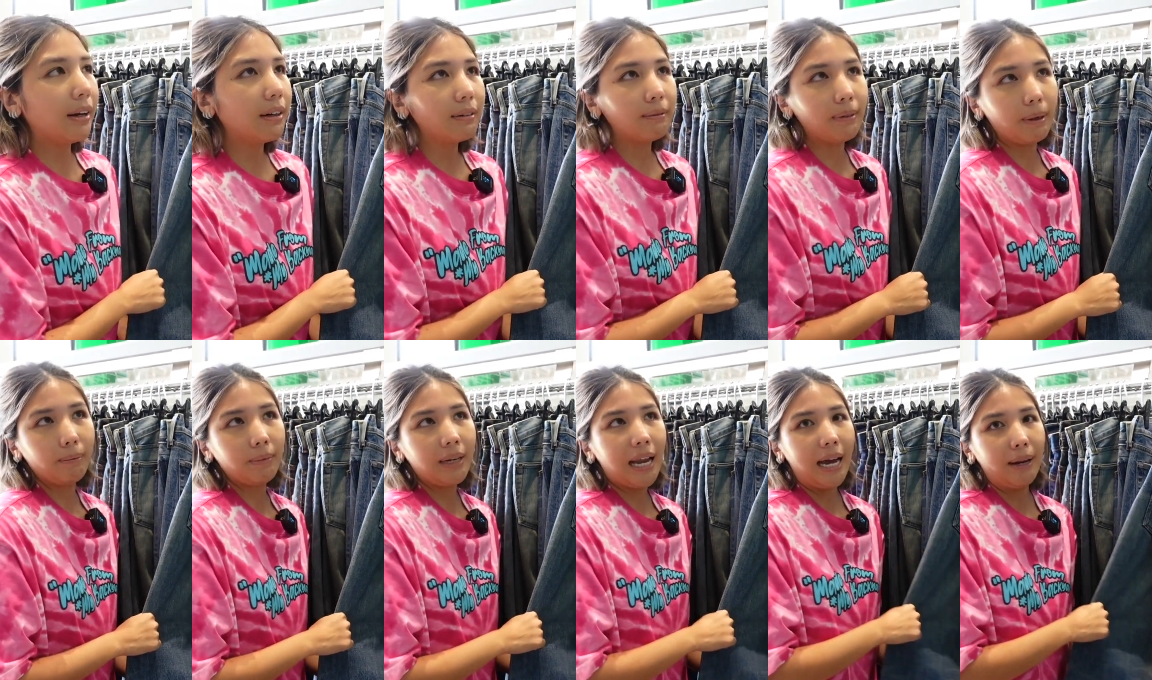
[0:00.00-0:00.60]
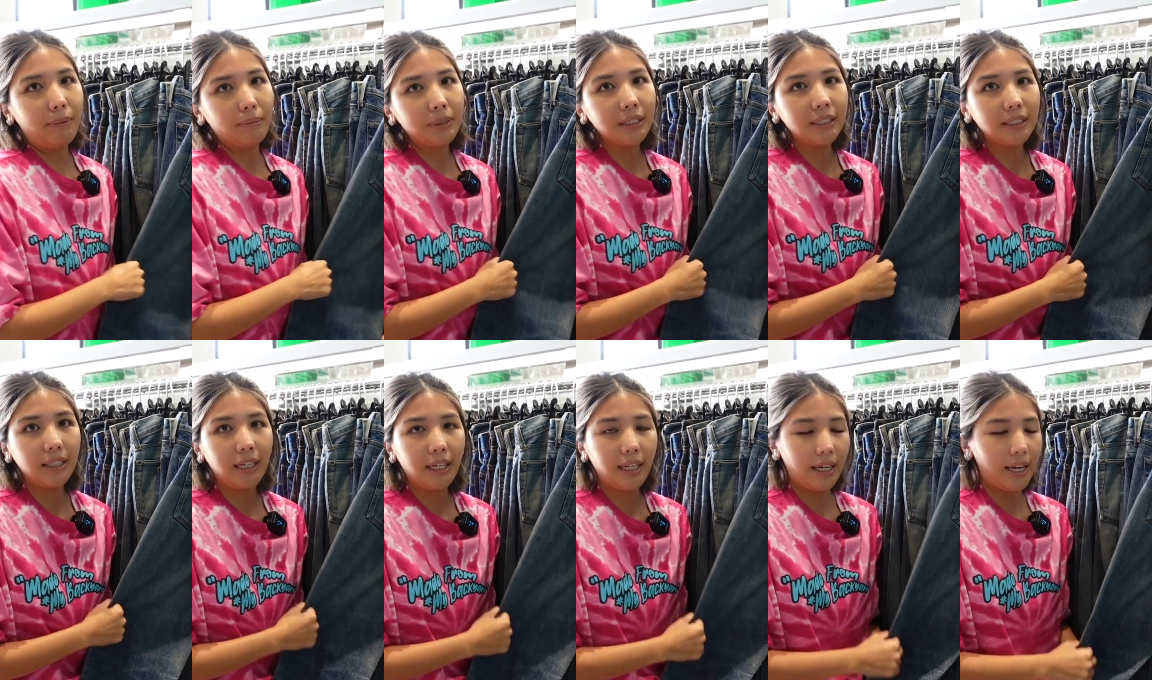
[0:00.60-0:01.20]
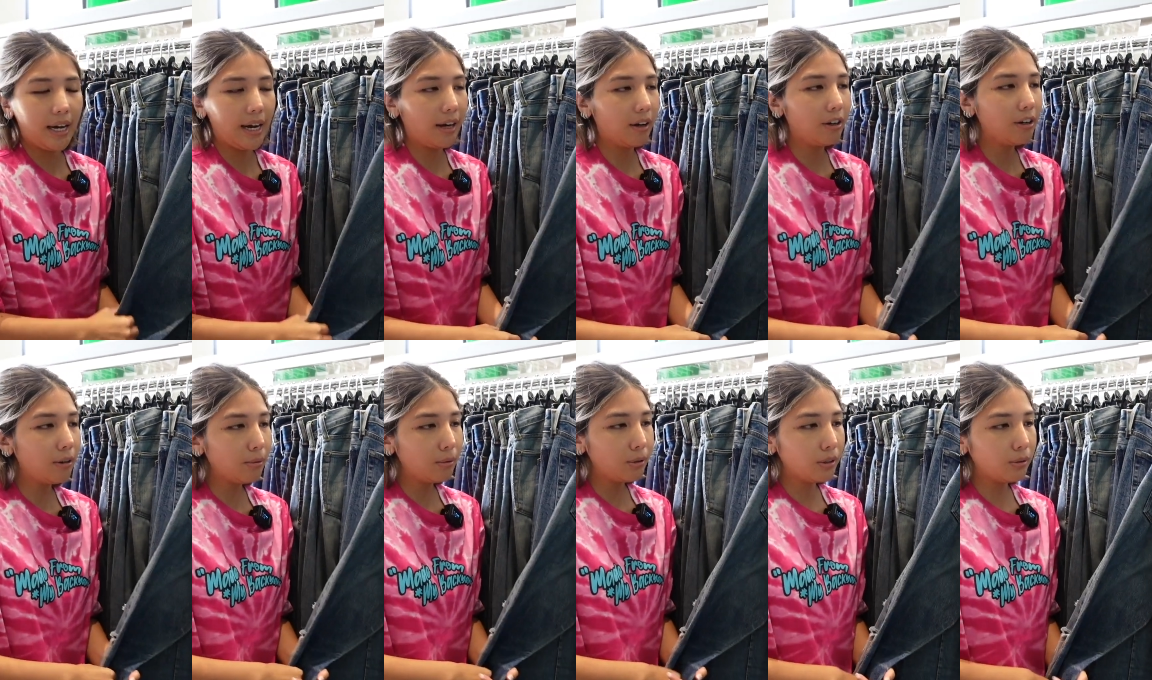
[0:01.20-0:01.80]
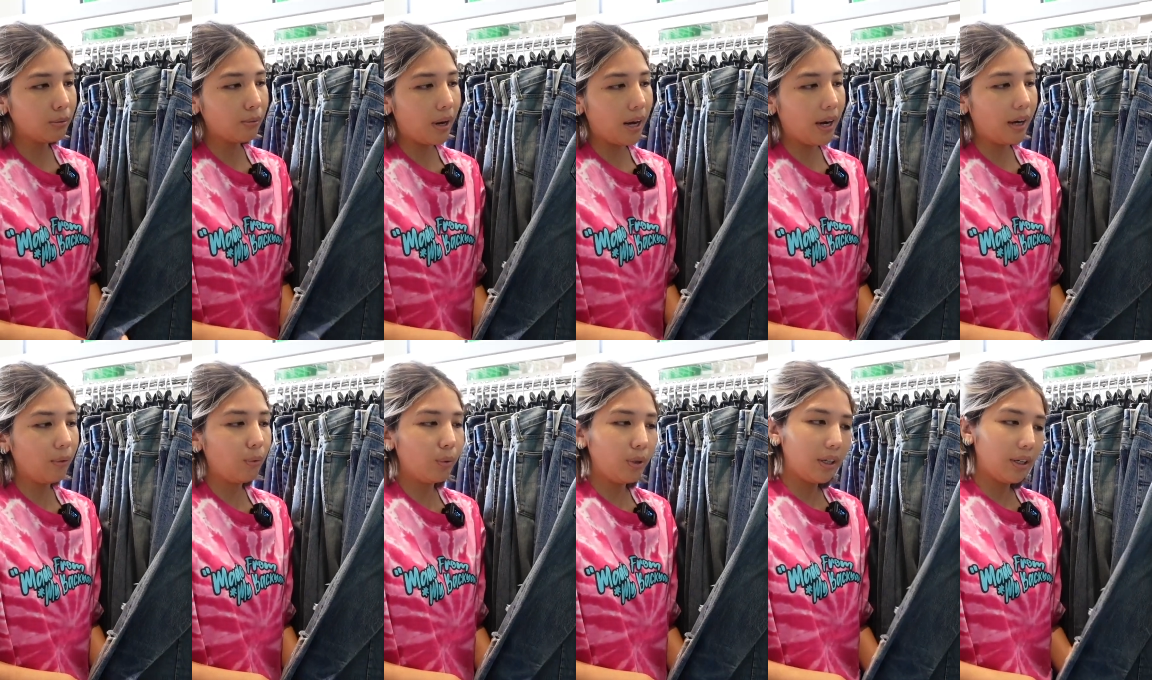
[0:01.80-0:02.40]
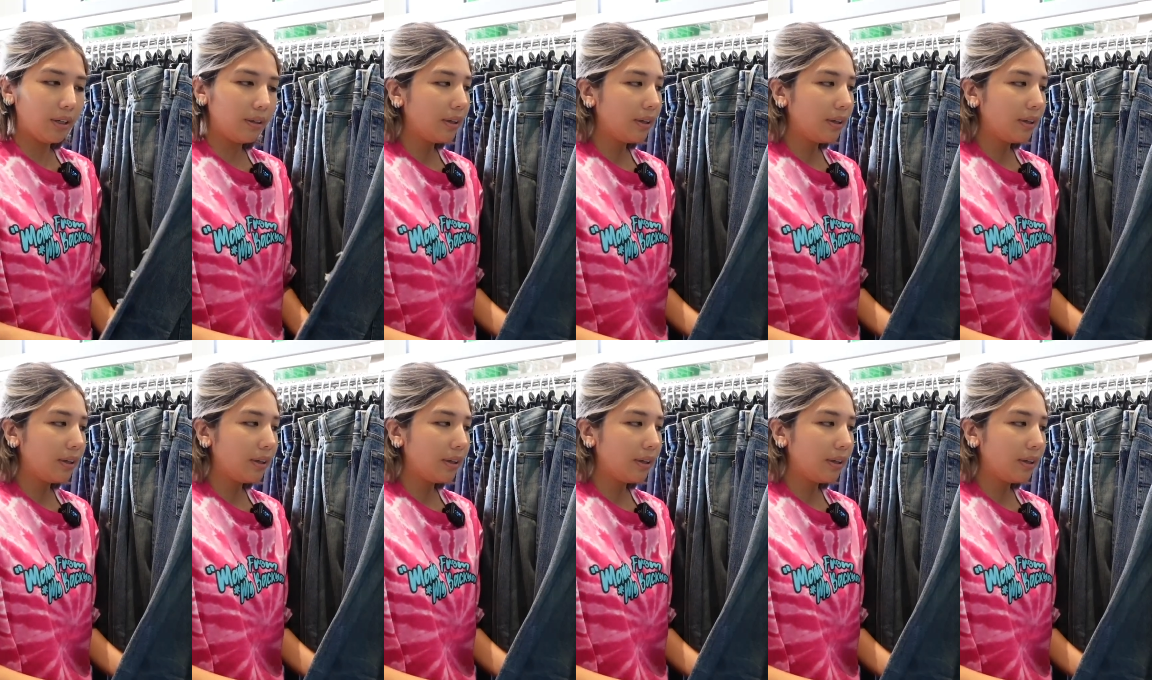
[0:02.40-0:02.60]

แบบหลายหมื่นอะไรเงี้ยก็เริ่มรู้สึกว่าอุ๊ย